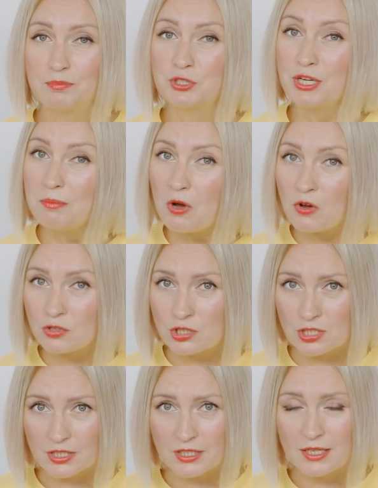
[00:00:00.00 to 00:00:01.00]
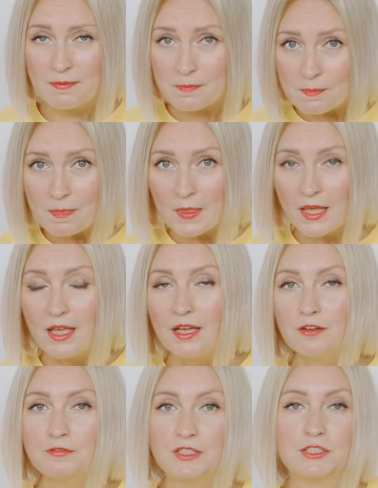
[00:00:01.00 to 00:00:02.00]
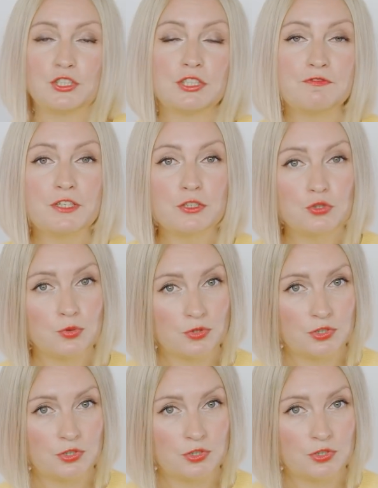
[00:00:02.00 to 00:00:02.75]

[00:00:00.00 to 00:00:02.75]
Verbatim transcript: przemocy w tych dziewięciu